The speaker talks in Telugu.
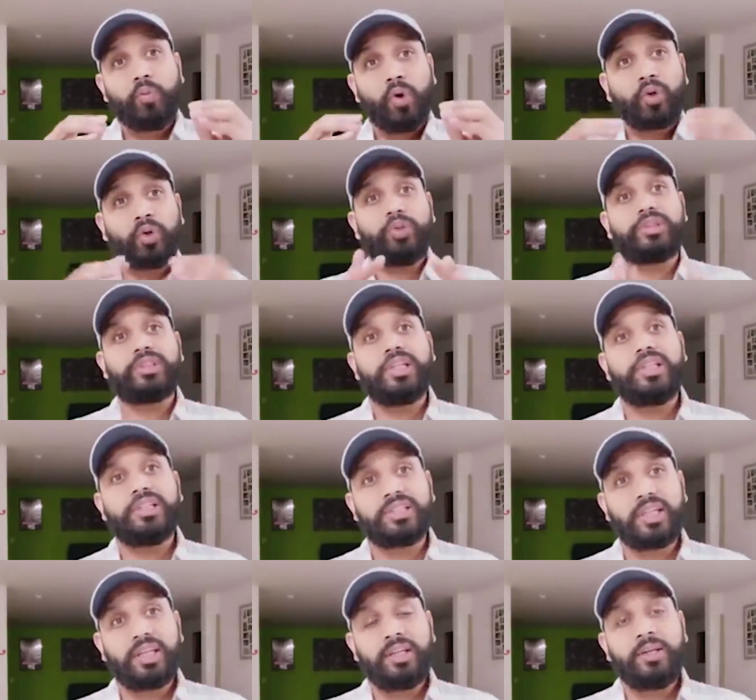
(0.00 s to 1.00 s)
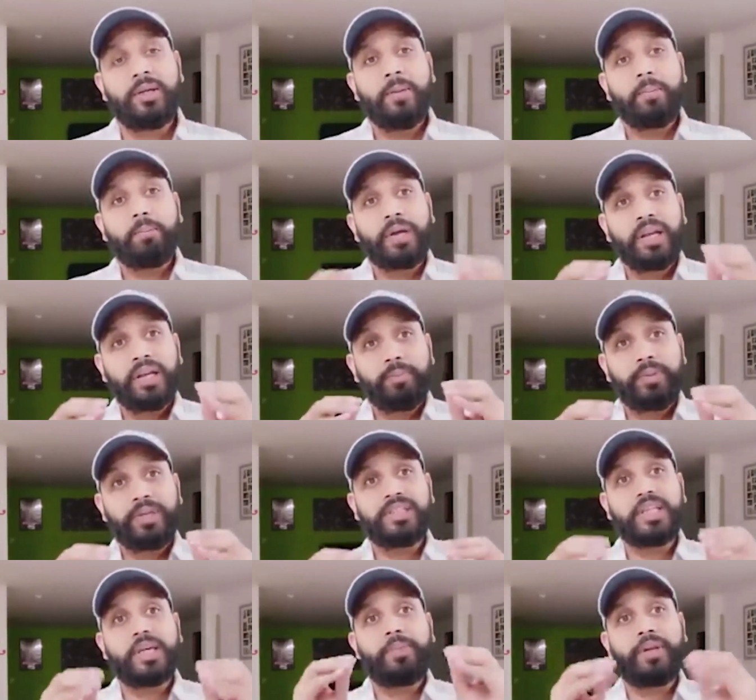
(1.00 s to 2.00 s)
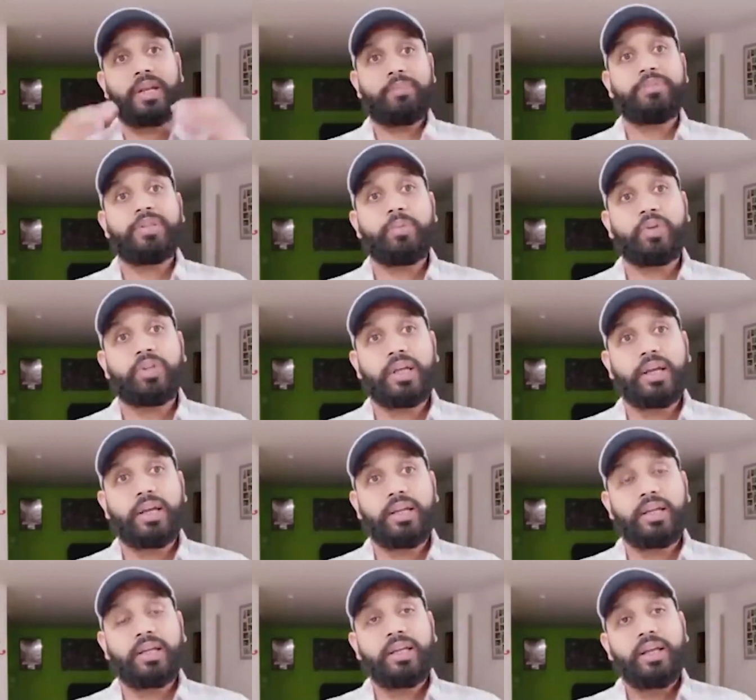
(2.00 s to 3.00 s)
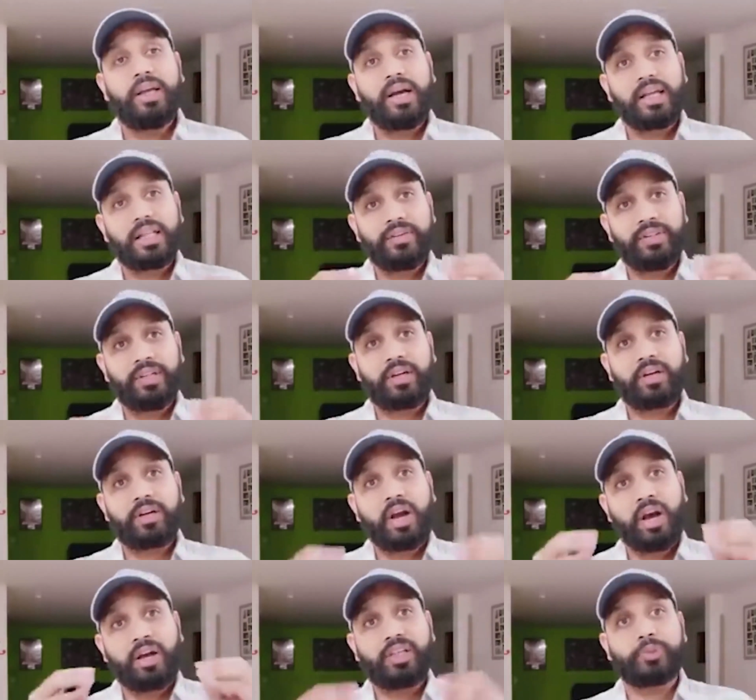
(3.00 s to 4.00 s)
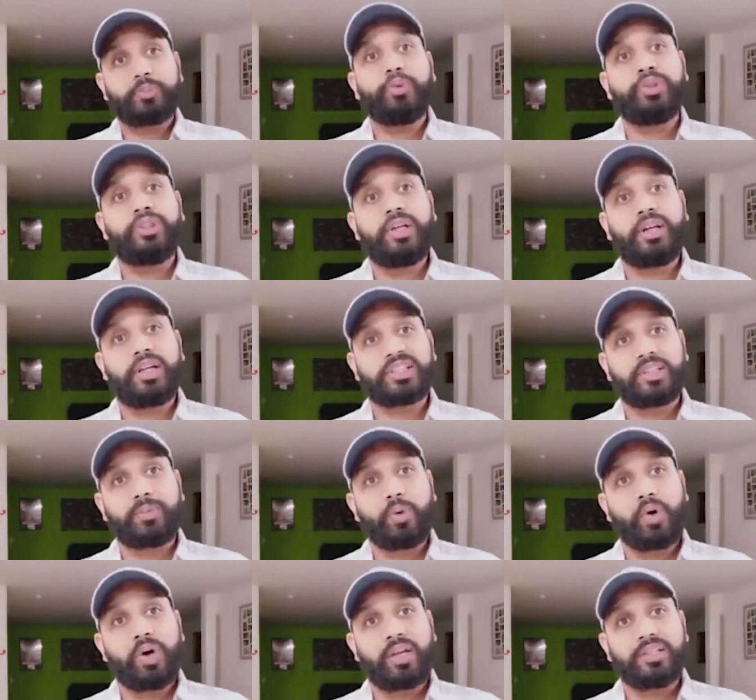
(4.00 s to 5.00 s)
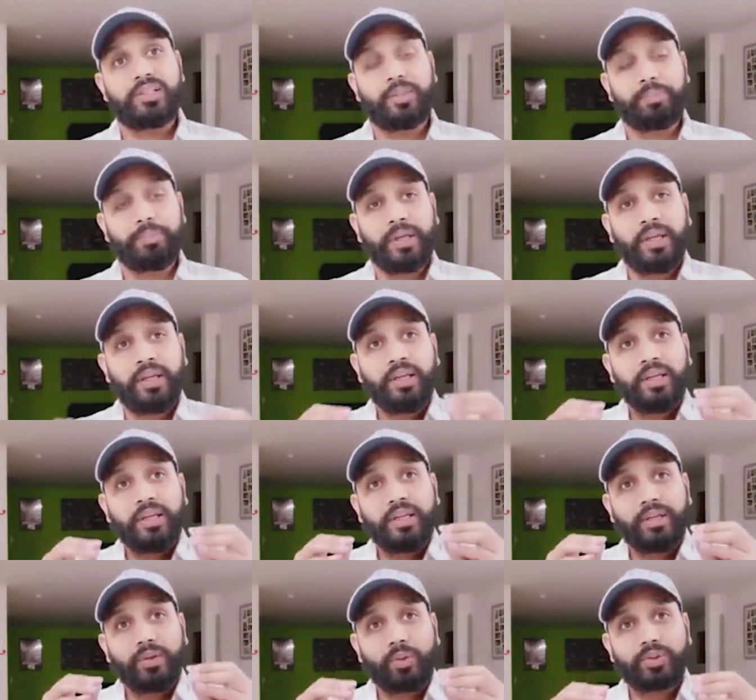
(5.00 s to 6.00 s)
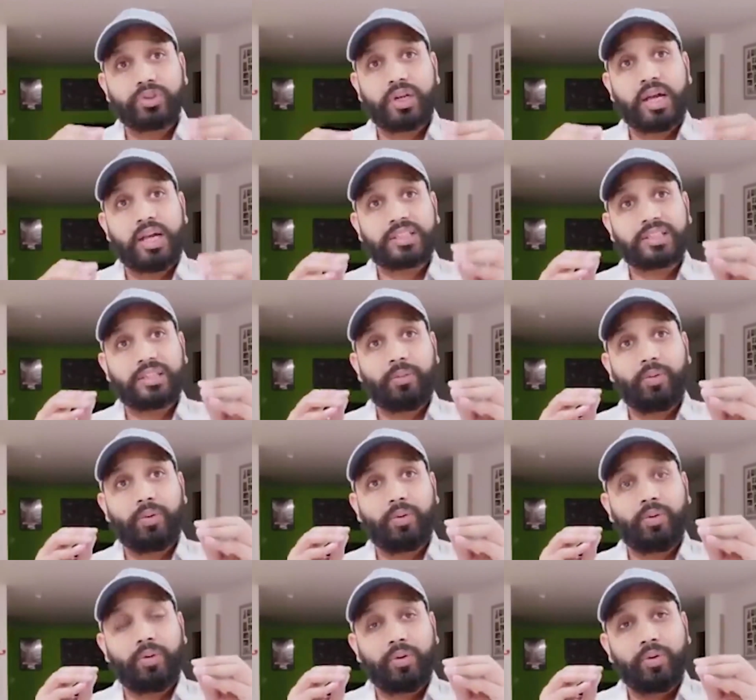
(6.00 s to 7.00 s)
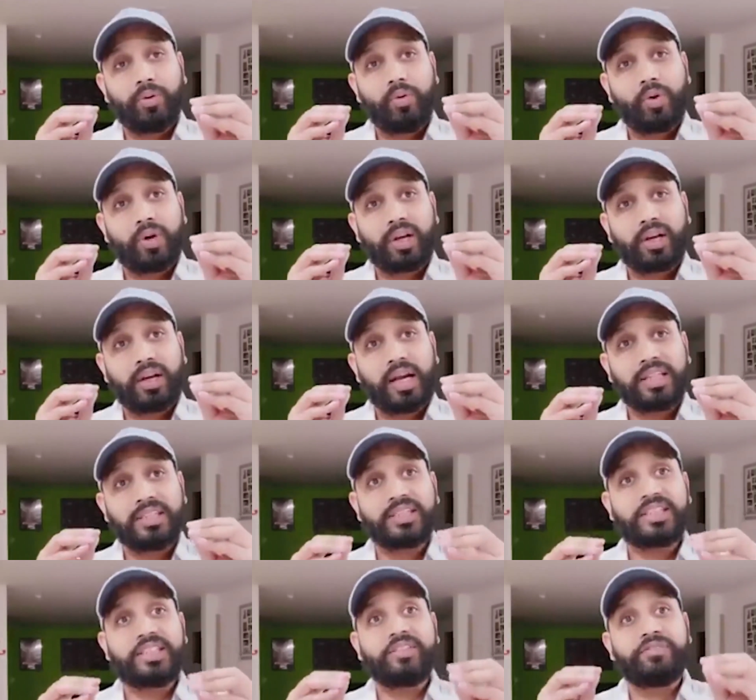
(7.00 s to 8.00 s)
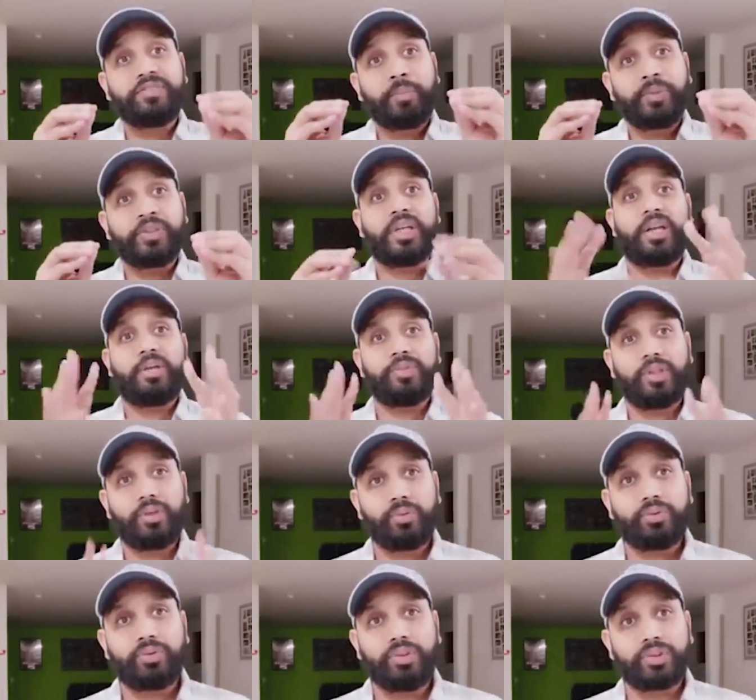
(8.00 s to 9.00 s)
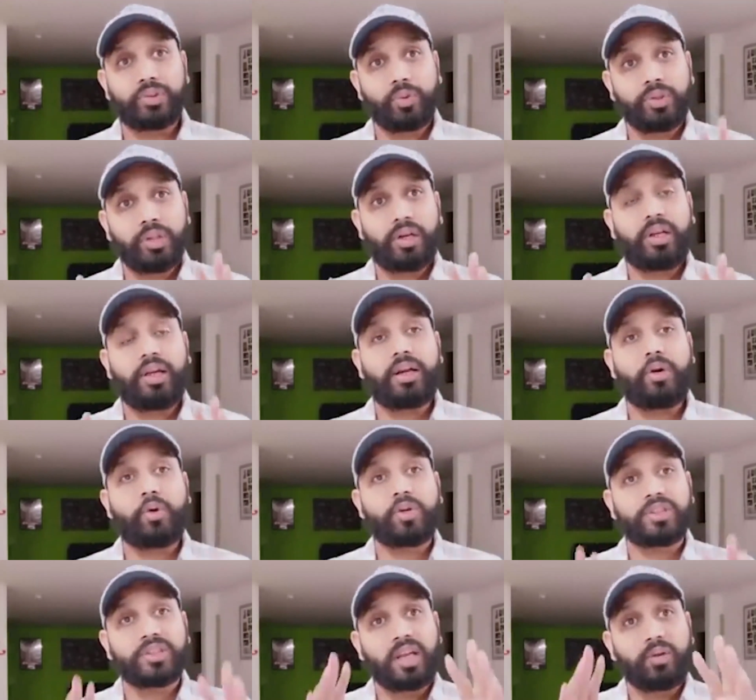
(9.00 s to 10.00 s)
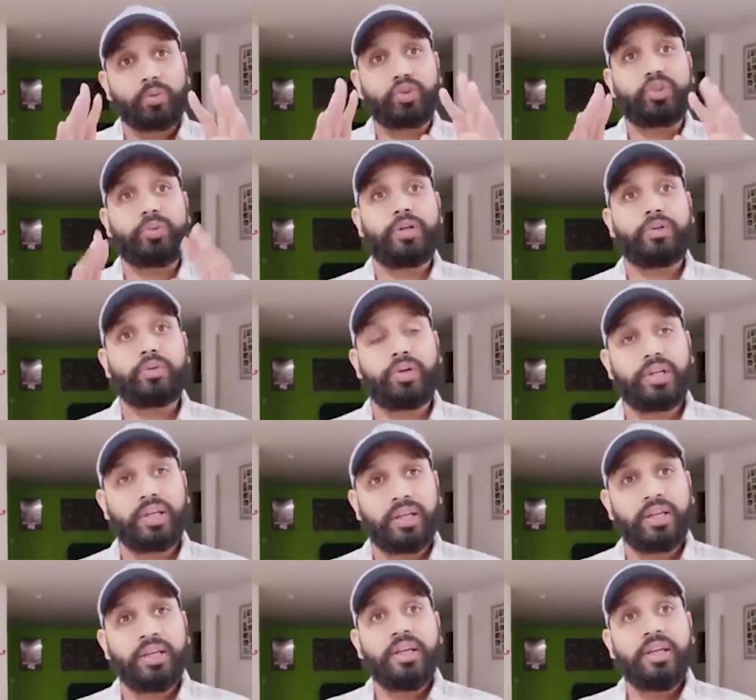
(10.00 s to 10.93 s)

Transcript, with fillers: ఓట్లు చీల్చి మళ్ళీ బీజేపీ లబ్ధి పొందాలి అదేవిధంగా కాంగ్రెస్ పూర్తిగా నష్టపోవాలని చెప్పి ఈరోజు రాష్ట్రంలో ఒక రాజకీయ వ్యభిచారం జరుగుతుంది సోదరులారా ఒక్కసారి గుర్తుపెట్టుకోండి